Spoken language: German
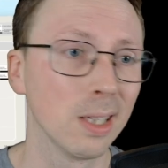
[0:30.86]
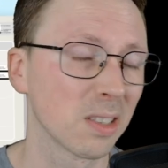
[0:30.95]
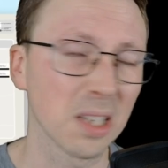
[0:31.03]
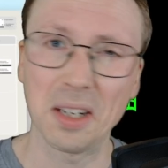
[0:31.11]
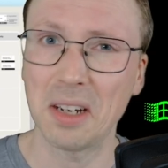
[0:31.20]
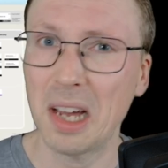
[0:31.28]

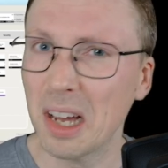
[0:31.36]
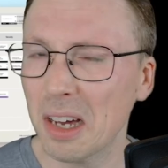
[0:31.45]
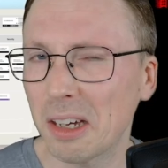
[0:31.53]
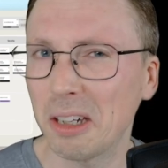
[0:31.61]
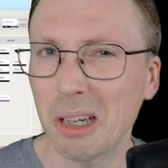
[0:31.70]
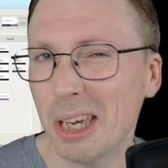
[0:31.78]

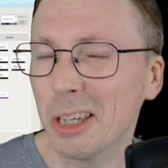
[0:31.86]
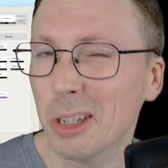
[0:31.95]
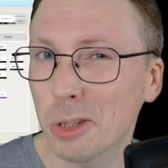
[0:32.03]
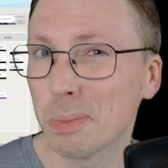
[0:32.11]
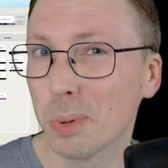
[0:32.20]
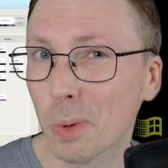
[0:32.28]
danach
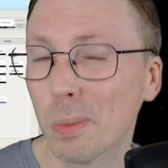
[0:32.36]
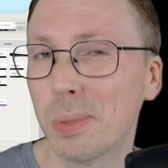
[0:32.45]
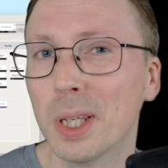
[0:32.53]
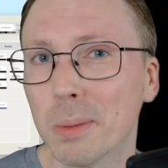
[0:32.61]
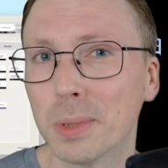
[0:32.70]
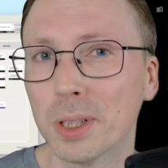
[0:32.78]
echt
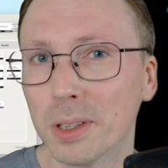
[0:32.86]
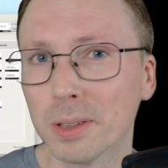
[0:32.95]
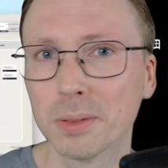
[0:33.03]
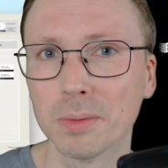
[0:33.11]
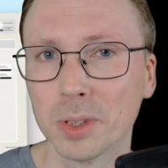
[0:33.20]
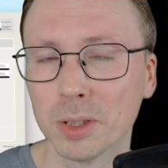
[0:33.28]

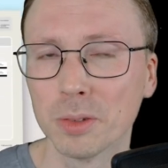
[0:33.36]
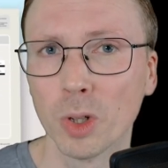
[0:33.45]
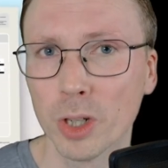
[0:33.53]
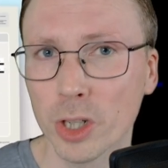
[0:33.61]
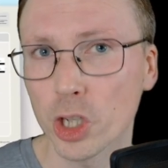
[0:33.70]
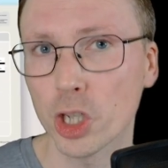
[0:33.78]
Probleme, eine
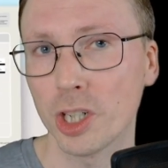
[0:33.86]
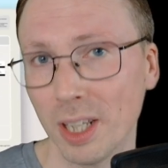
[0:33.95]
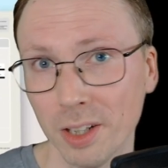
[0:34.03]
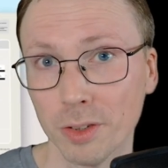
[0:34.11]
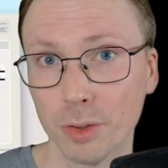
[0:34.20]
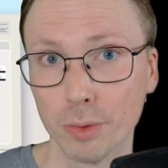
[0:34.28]
neue
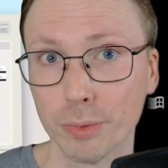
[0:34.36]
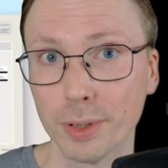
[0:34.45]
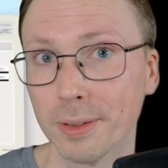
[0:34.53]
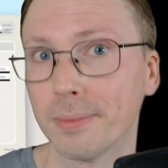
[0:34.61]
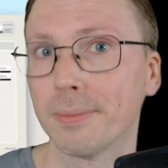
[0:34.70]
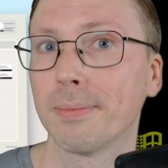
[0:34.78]
Stelle zu
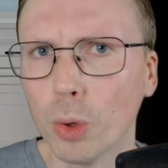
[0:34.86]
finden.